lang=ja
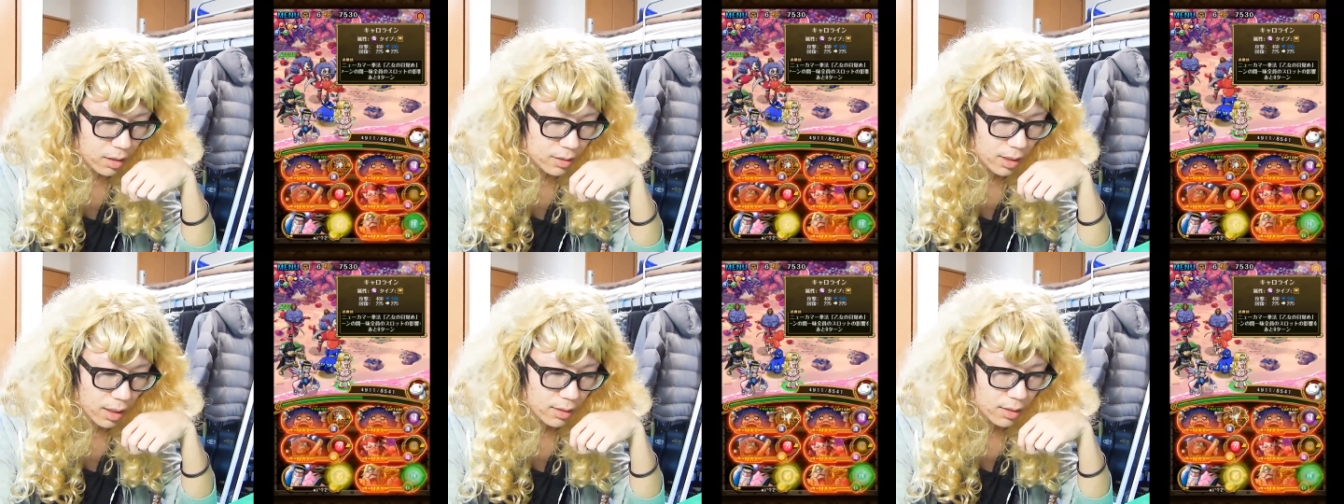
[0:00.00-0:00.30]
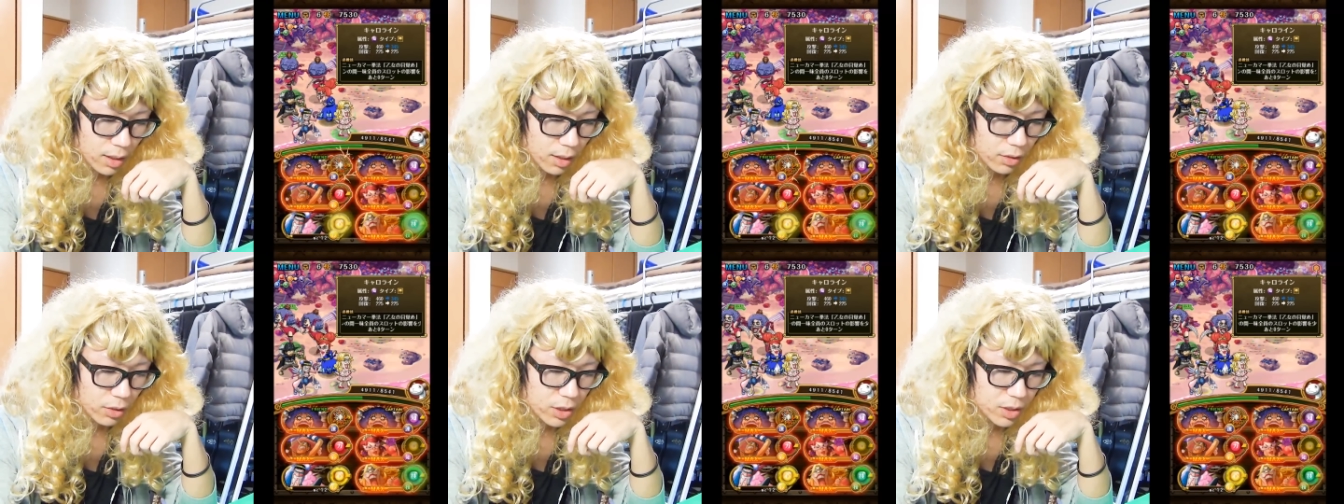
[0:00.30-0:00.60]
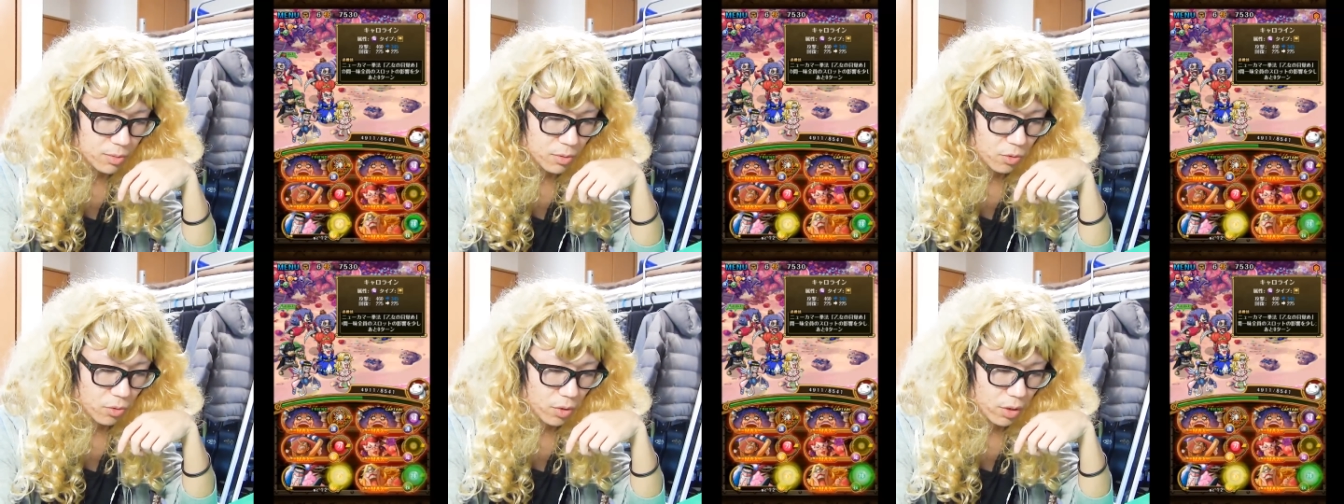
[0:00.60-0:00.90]
3ターンで
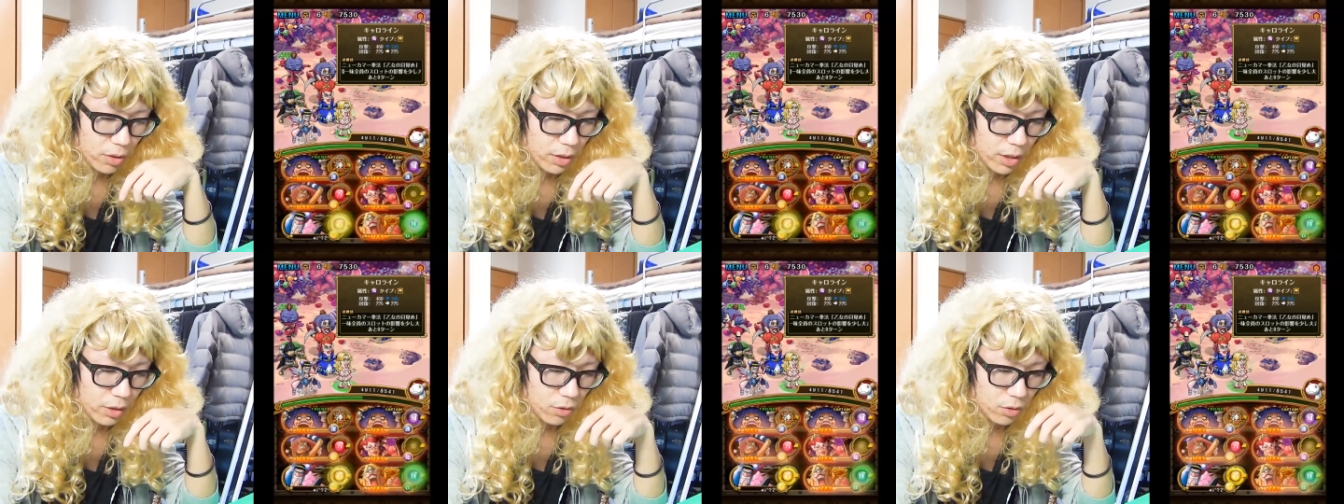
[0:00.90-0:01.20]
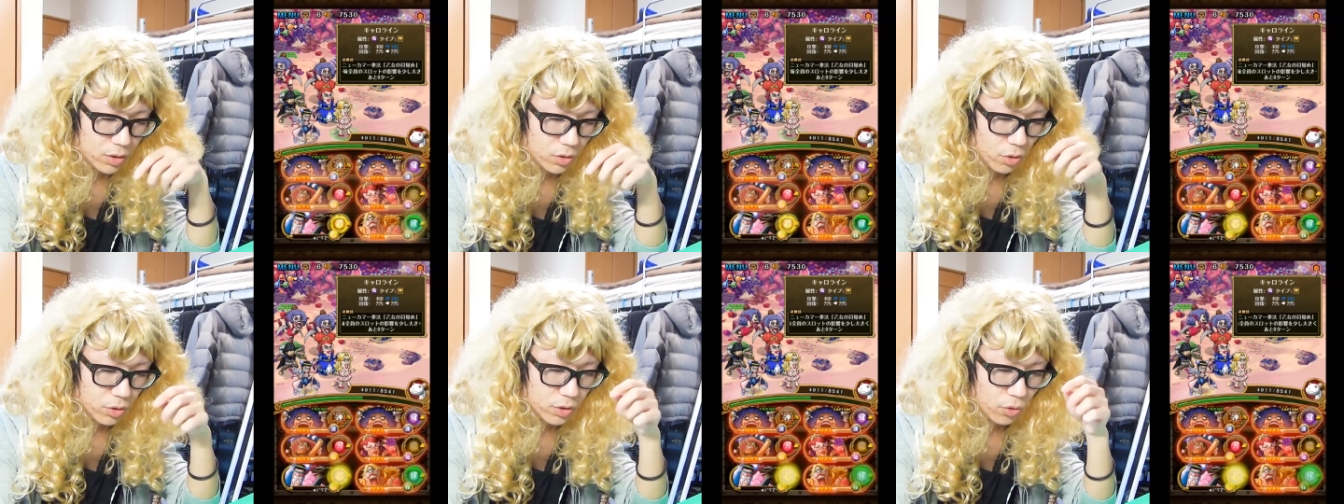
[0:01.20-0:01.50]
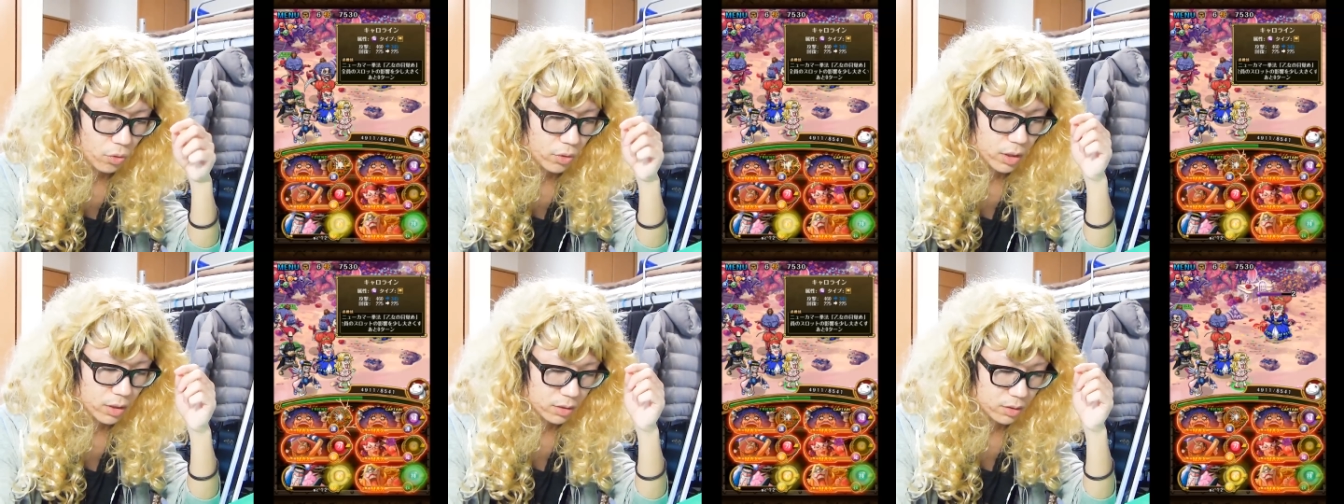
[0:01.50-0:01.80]
一部の攻撃の影響を少
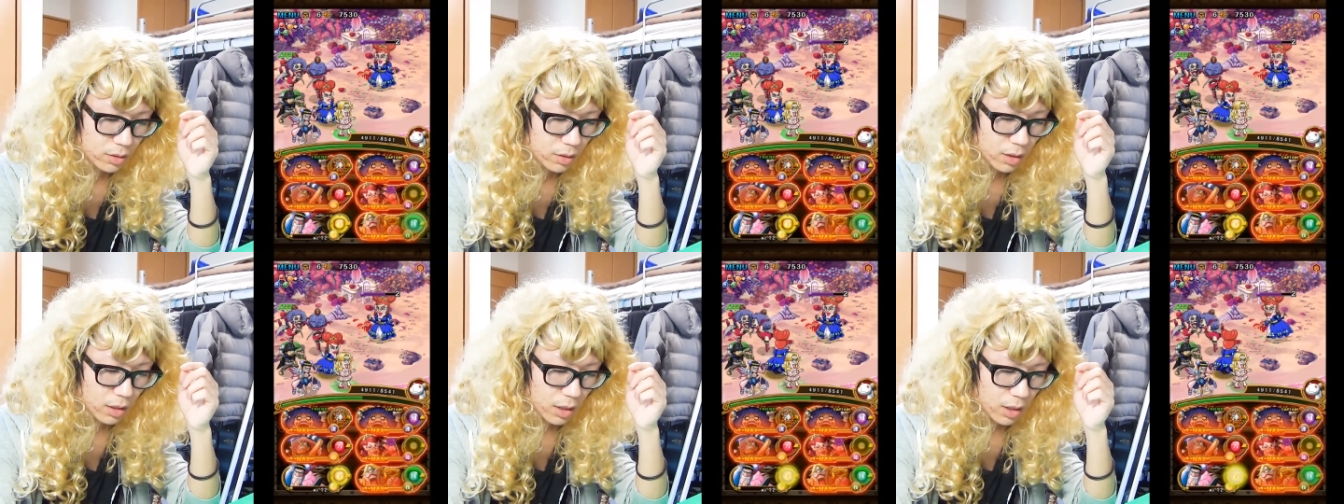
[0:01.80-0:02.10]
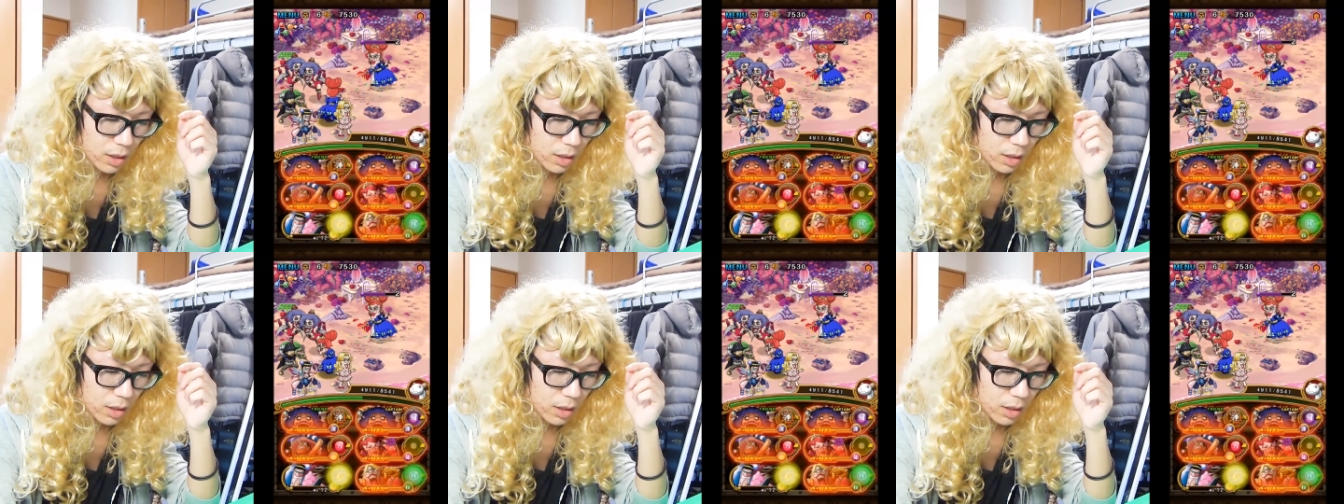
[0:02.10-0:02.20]
し大きくする